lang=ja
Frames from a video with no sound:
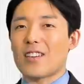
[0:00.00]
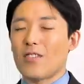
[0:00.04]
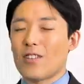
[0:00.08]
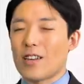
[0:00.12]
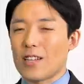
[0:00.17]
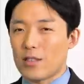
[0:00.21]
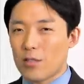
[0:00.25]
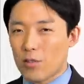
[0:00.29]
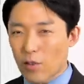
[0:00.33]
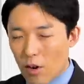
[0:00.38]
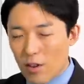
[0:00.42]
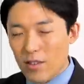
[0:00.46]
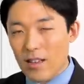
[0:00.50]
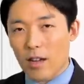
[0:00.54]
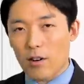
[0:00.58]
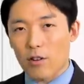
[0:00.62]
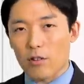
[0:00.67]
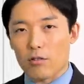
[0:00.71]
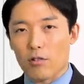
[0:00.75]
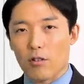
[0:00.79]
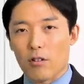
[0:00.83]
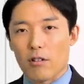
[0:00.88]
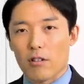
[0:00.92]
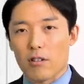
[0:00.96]
響がどうな
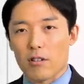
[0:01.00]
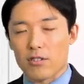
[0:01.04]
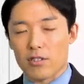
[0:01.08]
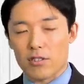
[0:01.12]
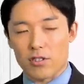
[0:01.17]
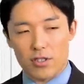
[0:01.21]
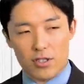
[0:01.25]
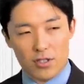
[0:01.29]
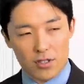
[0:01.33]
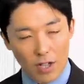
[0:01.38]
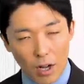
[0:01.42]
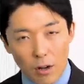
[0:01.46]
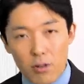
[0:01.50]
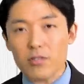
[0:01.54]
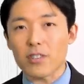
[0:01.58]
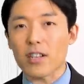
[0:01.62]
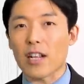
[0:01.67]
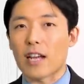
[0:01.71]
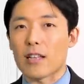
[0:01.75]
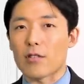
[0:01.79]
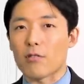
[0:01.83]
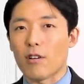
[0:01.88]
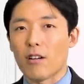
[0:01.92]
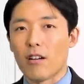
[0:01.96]
ろうと。知ったこと
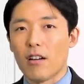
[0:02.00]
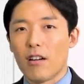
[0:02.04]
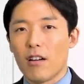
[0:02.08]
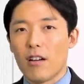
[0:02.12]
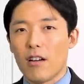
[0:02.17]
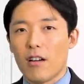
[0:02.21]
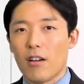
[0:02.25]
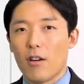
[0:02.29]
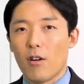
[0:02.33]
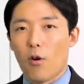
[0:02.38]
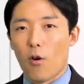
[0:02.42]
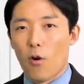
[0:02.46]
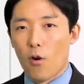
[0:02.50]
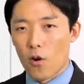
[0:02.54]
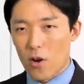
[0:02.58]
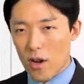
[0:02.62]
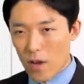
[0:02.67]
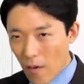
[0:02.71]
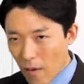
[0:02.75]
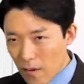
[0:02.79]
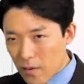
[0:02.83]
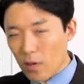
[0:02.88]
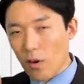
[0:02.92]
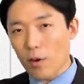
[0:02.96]
じゃないと。
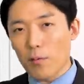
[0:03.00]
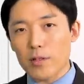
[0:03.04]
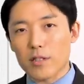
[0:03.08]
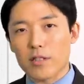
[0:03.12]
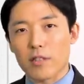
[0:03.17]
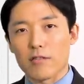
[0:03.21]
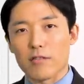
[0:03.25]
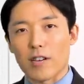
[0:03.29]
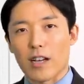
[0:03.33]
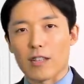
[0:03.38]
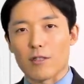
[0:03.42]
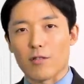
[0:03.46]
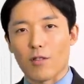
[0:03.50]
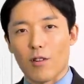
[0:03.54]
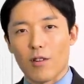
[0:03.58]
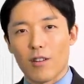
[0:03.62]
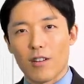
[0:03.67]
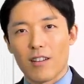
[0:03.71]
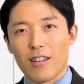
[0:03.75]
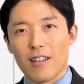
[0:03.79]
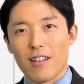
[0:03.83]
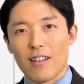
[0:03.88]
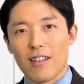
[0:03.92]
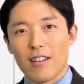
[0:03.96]
俺はそう思ってるんだかと。
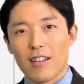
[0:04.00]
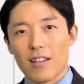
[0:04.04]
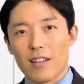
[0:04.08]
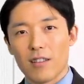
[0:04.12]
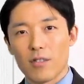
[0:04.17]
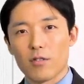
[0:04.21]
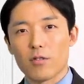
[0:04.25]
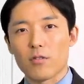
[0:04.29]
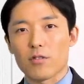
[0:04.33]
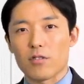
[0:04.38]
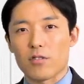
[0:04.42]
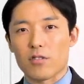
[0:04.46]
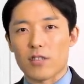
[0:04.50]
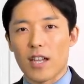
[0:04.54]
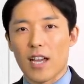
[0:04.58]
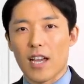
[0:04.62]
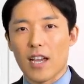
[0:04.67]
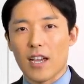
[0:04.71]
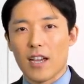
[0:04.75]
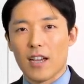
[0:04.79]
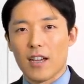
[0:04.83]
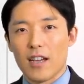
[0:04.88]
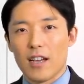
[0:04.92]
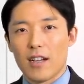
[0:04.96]
いうことです
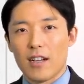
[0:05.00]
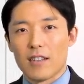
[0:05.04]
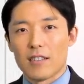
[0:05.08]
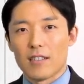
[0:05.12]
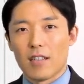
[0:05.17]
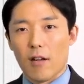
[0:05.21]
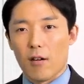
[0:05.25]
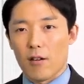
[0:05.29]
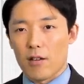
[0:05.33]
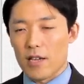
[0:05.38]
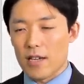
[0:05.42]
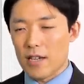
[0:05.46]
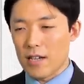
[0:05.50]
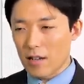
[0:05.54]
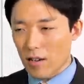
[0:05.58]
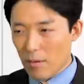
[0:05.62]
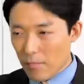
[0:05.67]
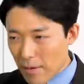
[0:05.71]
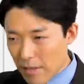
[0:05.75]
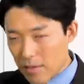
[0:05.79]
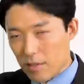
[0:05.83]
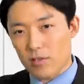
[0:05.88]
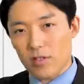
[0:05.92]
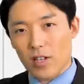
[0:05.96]
ね。で、
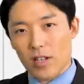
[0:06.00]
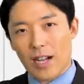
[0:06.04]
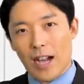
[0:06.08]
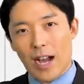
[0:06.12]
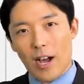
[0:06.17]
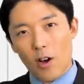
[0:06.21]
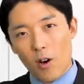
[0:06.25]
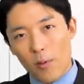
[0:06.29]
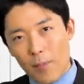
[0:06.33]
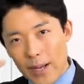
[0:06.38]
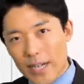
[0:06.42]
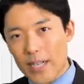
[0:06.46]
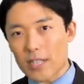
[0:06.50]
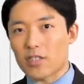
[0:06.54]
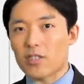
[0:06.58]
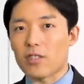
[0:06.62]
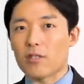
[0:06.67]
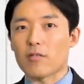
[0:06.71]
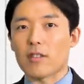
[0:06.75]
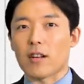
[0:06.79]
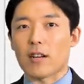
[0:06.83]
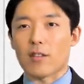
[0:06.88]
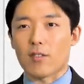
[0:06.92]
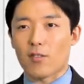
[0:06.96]
イーロン・マスクって顔バレして
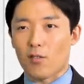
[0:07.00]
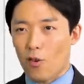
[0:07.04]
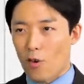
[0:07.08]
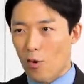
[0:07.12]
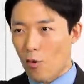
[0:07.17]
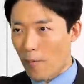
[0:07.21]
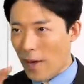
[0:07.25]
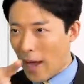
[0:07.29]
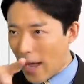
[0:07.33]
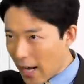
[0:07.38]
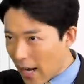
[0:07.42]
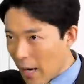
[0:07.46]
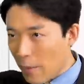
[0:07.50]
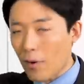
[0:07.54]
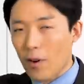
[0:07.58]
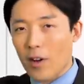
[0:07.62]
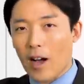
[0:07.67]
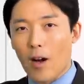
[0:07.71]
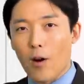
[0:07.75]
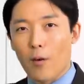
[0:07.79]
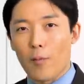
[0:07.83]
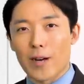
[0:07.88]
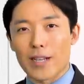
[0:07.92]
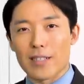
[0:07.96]
るからな。お前らも
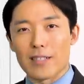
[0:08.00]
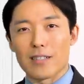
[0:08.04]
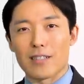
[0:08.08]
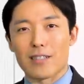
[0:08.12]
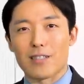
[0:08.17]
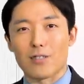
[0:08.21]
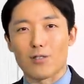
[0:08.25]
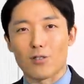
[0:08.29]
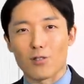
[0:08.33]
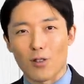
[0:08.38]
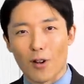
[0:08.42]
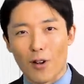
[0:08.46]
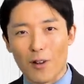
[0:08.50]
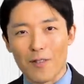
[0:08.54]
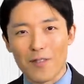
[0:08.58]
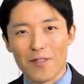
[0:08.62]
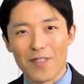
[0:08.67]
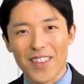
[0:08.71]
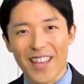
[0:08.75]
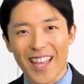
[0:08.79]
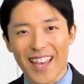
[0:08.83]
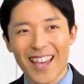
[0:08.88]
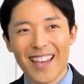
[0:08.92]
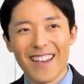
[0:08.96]
顔バレしろと。
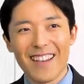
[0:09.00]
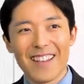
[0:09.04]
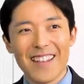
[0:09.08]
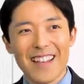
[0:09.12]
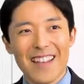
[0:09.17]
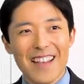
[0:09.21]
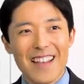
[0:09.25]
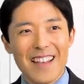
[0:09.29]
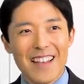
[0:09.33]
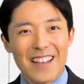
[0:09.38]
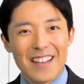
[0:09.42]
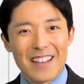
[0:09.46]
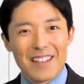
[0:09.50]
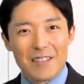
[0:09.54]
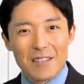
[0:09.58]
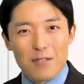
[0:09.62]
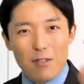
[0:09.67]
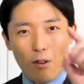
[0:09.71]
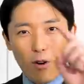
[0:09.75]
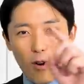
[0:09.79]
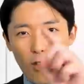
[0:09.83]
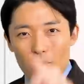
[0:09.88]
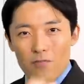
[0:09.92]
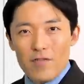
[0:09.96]
ね。
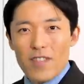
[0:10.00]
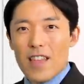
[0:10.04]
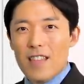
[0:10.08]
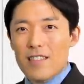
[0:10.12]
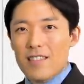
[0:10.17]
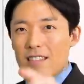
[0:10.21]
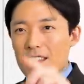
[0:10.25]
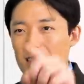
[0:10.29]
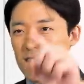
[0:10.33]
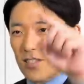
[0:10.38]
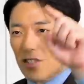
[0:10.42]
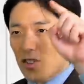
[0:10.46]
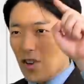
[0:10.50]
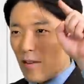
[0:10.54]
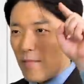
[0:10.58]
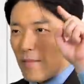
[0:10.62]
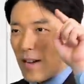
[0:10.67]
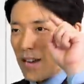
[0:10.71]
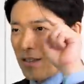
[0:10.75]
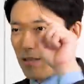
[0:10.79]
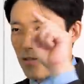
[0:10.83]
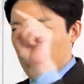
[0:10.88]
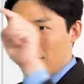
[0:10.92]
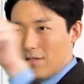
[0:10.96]
本人認証
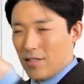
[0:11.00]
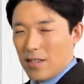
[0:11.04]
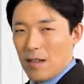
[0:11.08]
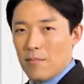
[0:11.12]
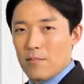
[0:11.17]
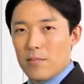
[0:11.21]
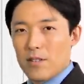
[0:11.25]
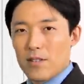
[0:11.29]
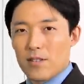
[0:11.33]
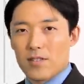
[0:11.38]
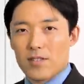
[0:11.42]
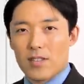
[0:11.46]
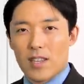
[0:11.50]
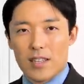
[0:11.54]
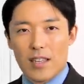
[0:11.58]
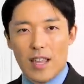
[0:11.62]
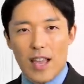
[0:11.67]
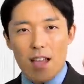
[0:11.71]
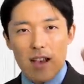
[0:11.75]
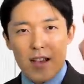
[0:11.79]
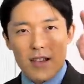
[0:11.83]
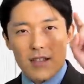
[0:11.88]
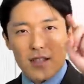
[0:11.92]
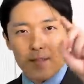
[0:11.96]
マークを全部につけ
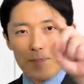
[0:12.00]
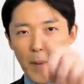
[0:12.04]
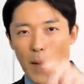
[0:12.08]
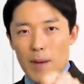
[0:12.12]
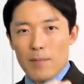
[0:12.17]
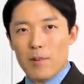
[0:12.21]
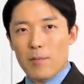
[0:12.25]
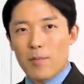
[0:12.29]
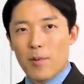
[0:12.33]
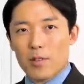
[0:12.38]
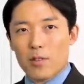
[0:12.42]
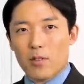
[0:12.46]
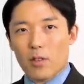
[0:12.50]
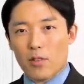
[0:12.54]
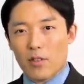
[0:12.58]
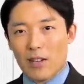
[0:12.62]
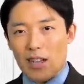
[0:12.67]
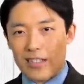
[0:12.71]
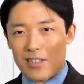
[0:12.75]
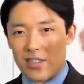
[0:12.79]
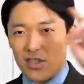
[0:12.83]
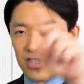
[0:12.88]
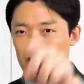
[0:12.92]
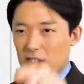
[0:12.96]
てスパムボットと
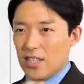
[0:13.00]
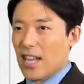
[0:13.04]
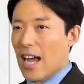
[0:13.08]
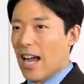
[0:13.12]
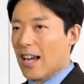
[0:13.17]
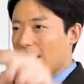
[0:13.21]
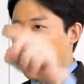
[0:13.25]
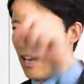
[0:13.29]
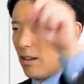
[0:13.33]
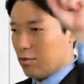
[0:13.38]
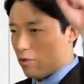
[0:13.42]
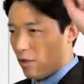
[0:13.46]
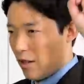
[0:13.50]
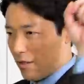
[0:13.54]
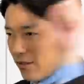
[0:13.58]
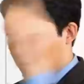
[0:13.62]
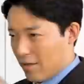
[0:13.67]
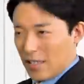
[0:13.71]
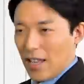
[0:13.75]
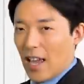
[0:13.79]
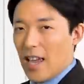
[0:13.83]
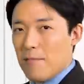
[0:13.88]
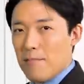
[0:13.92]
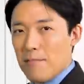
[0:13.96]
かシニアアカウントは
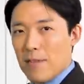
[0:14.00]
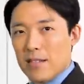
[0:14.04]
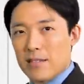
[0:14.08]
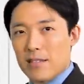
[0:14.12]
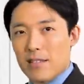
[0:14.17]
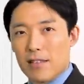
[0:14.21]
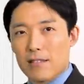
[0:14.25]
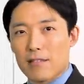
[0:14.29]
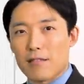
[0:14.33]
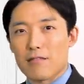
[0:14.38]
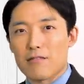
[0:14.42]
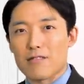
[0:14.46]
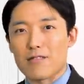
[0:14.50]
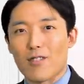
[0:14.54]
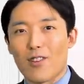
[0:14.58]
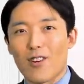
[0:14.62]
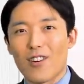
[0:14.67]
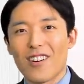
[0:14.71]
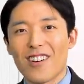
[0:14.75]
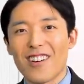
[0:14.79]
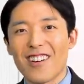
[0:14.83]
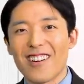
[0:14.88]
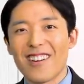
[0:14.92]
全員抹殺すると